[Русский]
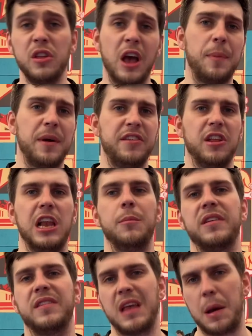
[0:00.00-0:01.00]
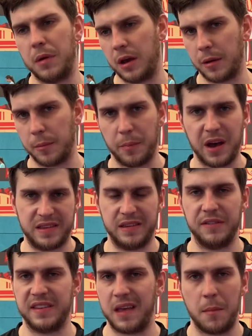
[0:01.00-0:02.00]
Так, поделали мы самые
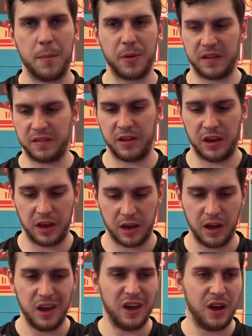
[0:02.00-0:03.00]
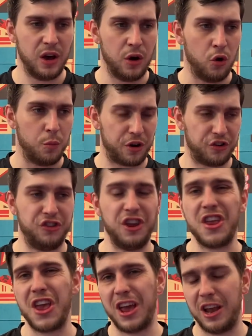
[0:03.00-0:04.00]
базовые, самые простые
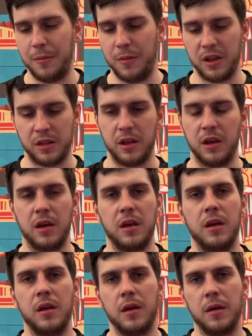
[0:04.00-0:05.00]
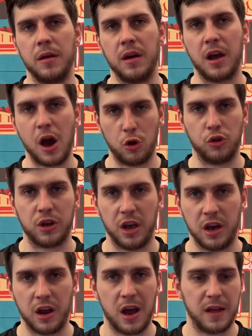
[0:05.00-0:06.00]
Упражнения, элементы, короткая
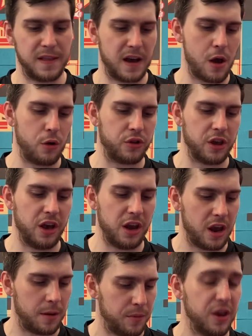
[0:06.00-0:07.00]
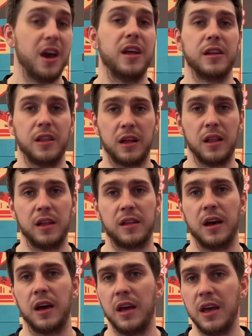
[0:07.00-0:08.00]
игра. На короткой игре мне эта
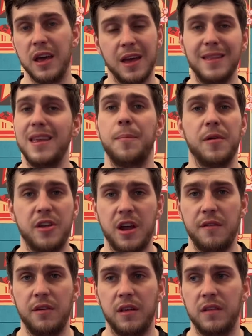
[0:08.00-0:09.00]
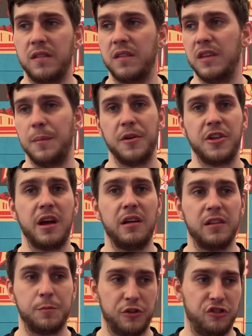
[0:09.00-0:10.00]
накладка не понравилась. Не
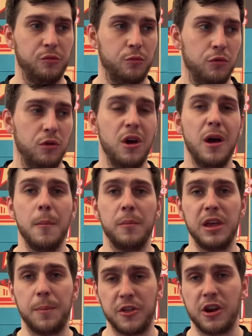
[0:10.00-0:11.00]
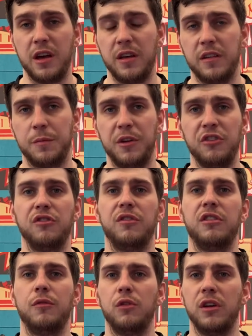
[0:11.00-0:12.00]
понравилась почему? Не понравилась прежде
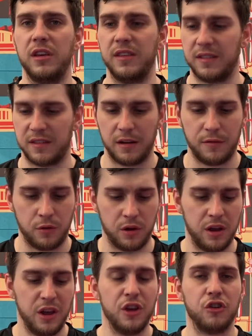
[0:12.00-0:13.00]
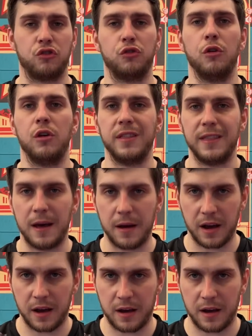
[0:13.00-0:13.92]
всего из-за того, что на